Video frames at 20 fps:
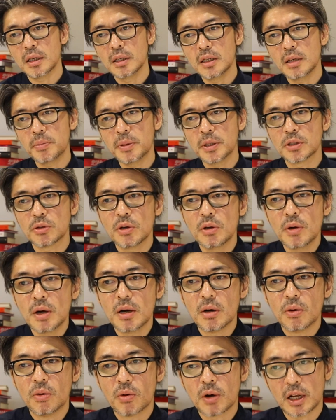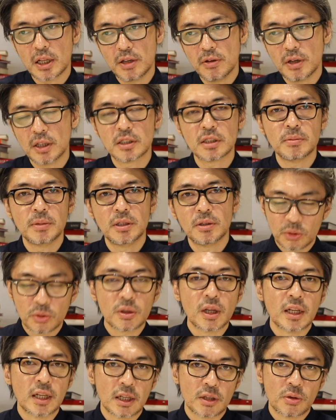やっぱりそれはお金を集めること
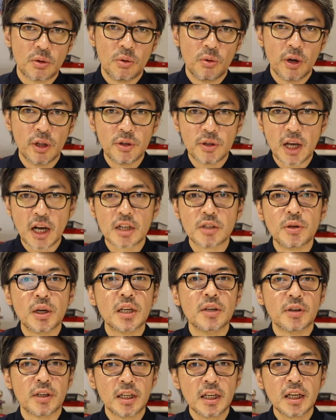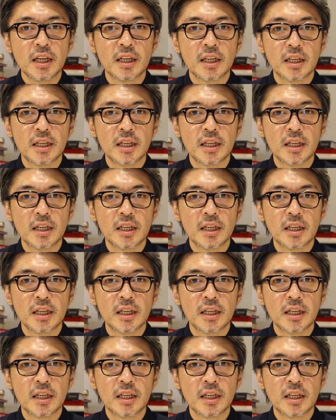だなと、俺の役割はね。